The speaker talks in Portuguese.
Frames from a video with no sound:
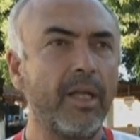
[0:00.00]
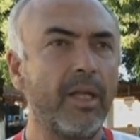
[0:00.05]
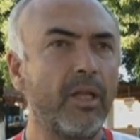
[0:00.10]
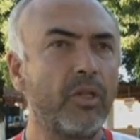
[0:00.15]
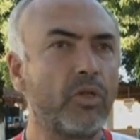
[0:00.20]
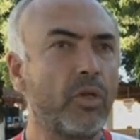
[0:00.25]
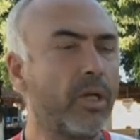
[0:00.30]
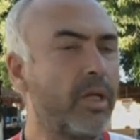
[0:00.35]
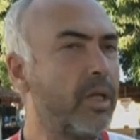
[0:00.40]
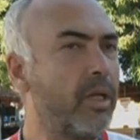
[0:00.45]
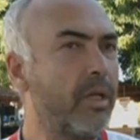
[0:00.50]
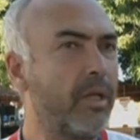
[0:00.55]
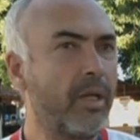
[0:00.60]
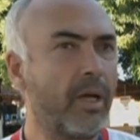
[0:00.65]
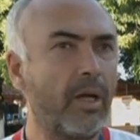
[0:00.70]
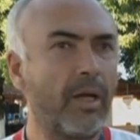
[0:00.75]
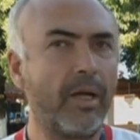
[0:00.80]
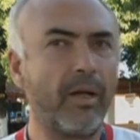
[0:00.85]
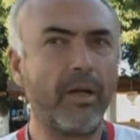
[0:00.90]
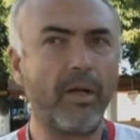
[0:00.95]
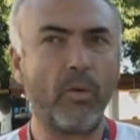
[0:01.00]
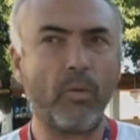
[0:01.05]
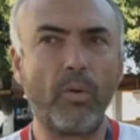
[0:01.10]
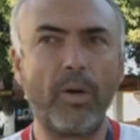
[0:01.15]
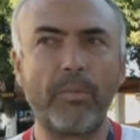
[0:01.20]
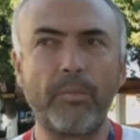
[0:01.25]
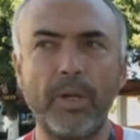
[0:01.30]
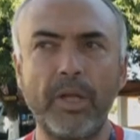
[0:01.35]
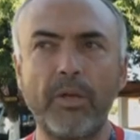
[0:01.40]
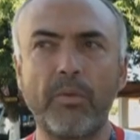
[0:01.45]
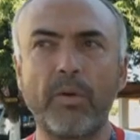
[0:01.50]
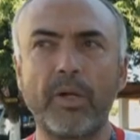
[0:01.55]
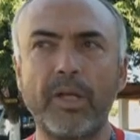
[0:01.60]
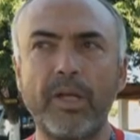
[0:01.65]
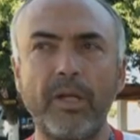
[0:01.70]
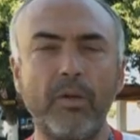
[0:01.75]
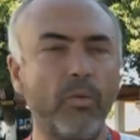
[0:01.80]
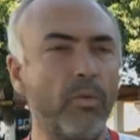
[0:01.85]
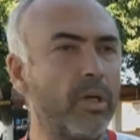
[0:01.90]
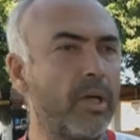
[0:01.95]
Só que a, o abrigo
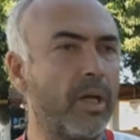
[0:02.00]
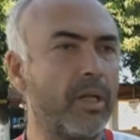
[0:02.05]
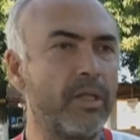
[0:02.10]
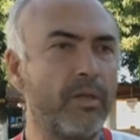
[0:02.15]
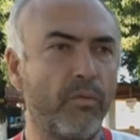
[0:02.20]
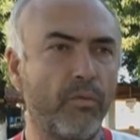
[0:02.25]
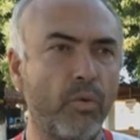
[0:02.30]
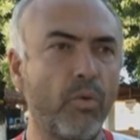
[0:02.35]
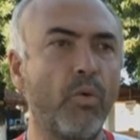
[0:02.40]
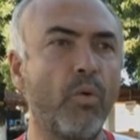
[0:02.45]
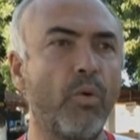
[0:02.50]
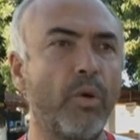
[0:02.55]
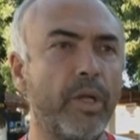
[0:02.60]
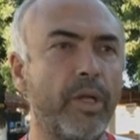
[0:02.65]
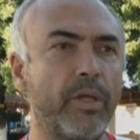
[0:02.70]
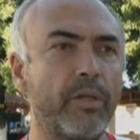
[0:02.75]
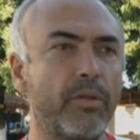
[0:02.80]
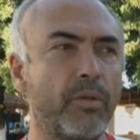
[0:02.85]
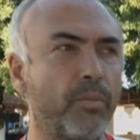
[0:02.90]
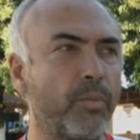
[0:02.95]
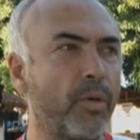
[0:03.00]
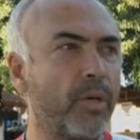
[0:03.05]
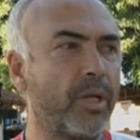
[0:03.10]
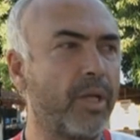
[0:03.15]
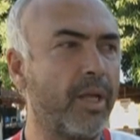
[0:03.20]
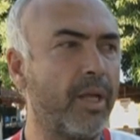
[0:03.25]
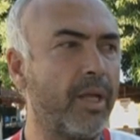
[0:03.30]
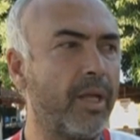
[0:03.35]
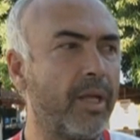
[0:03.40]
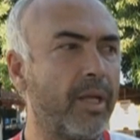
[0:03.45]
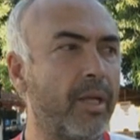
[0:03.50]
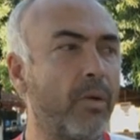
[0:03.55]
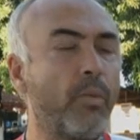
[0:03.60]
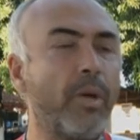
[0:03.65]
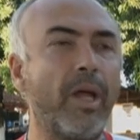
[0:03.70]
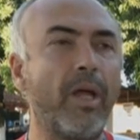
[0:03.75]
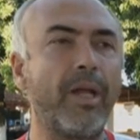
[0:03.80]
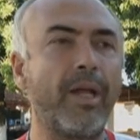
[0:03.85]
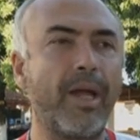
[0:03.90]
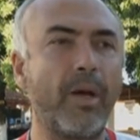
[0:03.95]
aqui nunca divulgou isso porque não
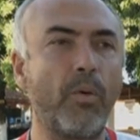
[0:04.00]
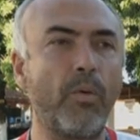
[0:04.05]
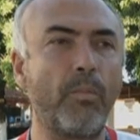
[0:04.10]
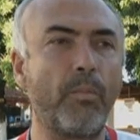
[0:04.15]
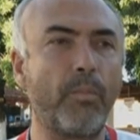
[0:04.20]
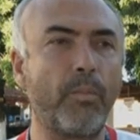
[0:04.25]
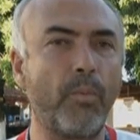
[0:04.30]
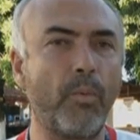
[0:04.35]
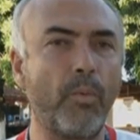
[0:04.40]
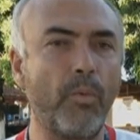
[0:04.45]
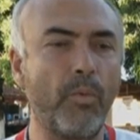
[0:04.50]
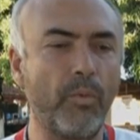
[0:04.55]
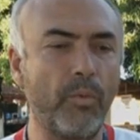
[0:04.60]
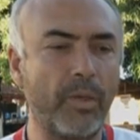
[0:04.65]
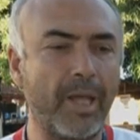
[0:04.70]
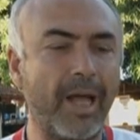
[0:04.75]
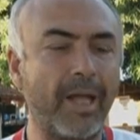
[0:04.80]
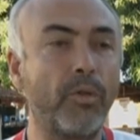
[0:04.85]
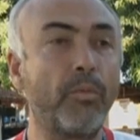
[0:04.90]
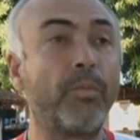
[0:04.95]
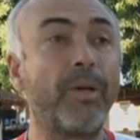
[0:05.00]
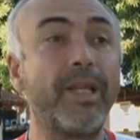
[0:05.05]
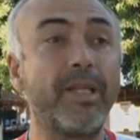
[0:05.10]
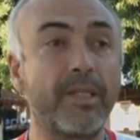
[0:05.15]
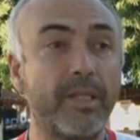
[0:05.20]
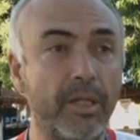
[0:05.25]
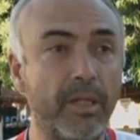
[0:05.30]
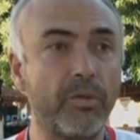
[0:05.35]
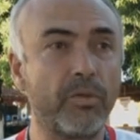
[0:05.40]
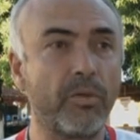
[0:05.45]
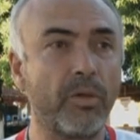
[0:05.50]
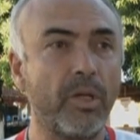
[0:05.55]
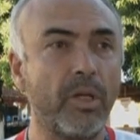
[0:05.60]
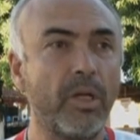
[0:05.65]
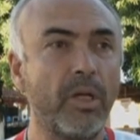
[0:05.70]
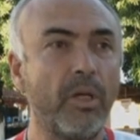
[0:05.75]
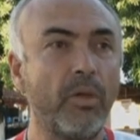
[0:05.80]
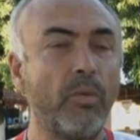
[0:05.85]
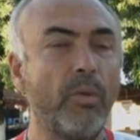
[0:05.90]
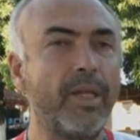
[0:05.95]
é um, um dado preciso
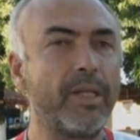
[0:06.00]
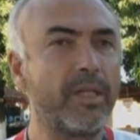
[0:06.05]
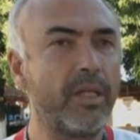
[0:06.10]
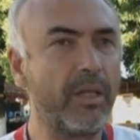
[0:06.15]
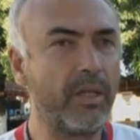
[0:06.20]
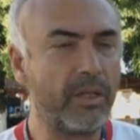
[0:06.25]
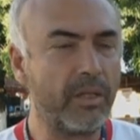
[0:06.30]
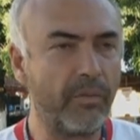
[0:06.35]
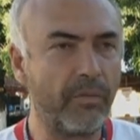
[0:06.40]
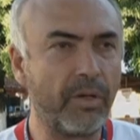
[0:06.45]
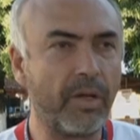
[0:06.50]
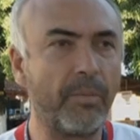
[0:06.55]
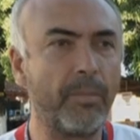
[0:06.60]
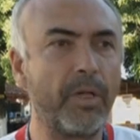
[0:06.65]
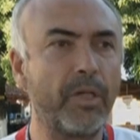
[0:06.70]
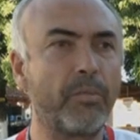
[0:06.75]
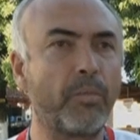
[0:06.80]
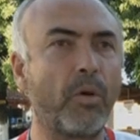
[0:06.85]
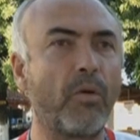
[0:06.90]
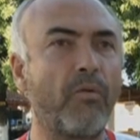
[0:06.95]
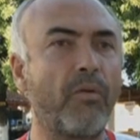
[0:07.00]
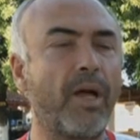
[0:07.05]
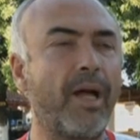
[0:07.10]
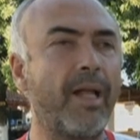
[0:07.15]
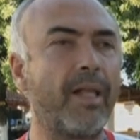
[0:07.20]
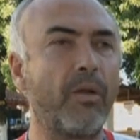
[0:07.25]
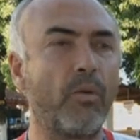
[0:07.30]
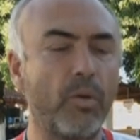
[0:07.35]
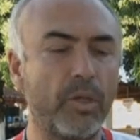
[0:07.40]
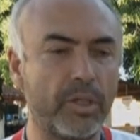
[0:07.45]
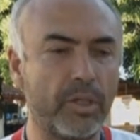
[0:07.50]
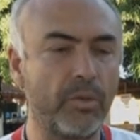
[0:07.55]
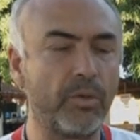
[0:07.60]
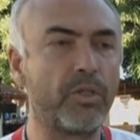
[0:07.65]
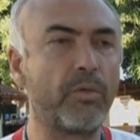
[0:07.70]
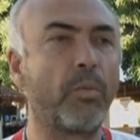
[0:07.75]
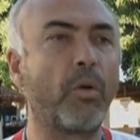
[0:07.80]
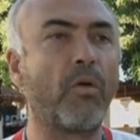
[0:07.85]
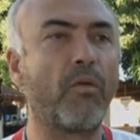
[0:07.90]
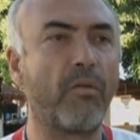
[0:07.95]
não é cientificamente provar, não conseguiu
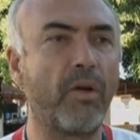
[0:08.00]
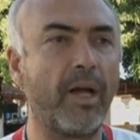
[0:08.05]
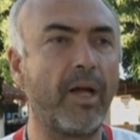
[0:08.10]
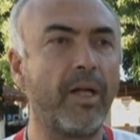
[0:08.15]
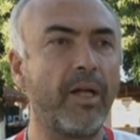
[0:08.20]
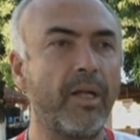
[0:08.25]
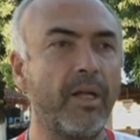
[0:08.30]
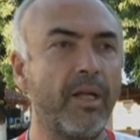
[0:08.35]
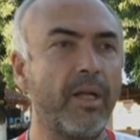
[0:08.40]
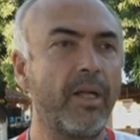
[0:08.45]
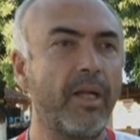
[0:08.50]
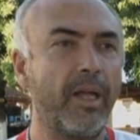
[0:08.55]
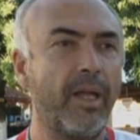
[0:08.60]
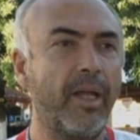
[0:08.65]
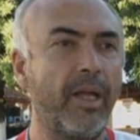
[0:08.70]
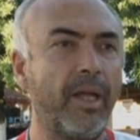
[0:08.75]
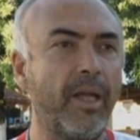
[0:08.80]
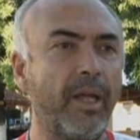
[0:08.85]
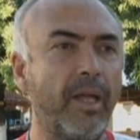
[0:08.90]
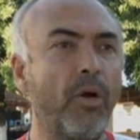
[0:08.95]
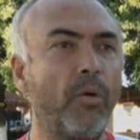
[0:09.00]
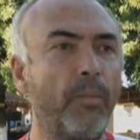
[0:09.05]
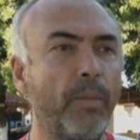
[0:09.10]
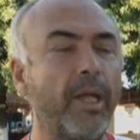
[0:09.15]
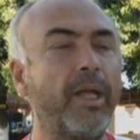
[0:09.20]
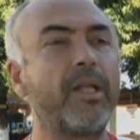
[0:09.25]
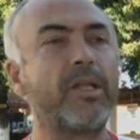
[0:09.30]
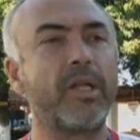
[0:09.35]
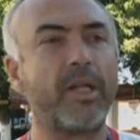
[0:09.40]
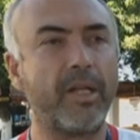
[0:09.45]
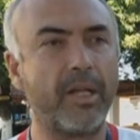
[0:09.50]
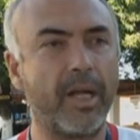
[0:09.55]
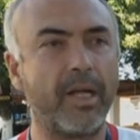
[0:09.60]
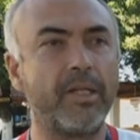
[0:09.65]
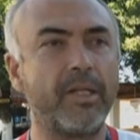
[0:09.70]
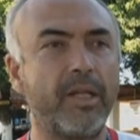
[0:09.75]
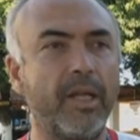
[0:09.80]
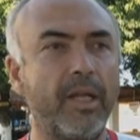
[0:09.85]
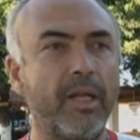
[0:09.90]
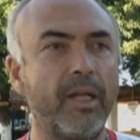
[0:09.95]
se provar é, realmente a
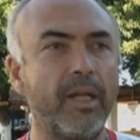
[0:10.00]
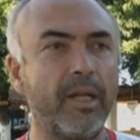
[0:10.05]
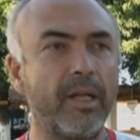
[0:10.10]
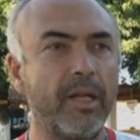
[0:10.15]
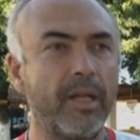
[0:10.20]
idade dele.